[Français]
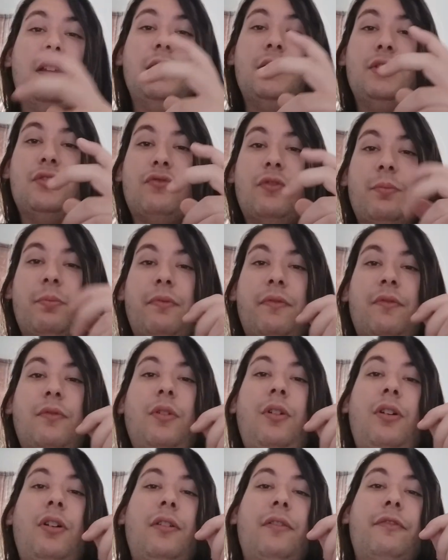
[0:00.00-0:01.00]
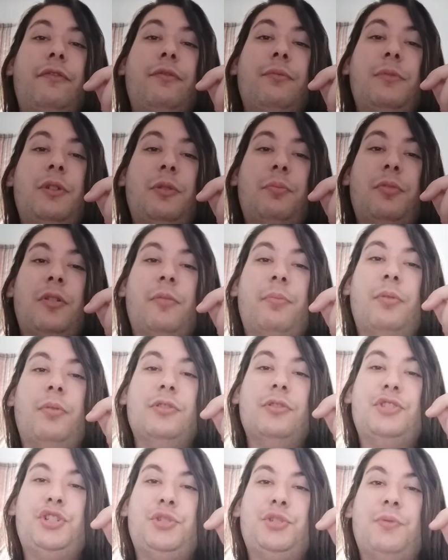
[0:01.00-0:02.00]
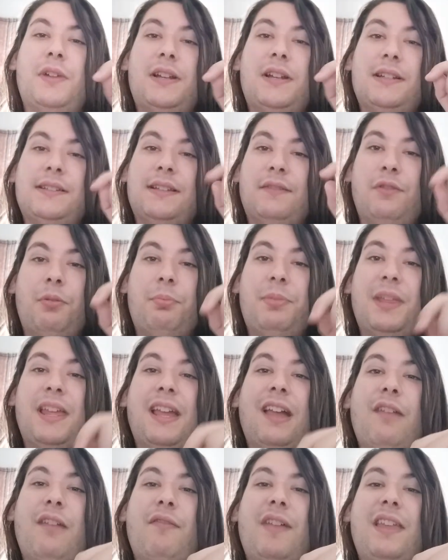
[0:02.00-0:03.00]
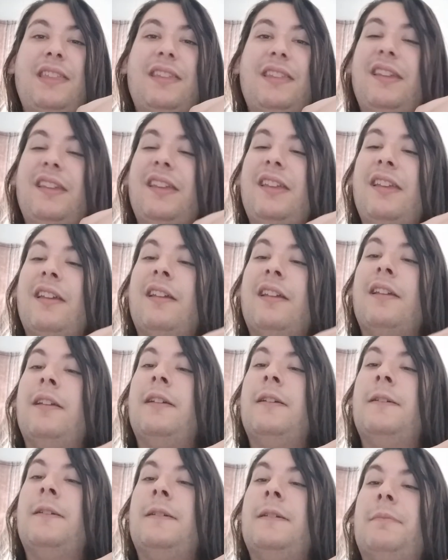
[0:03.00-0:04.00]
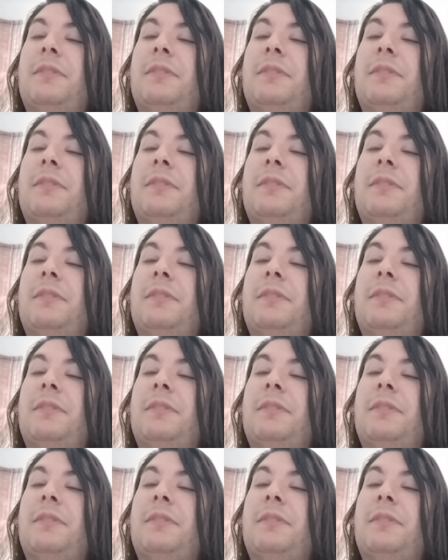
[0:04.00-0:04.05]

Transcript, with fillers: je vais pouvoir fumer un Purple Chitral, ça va bien réveiller. Après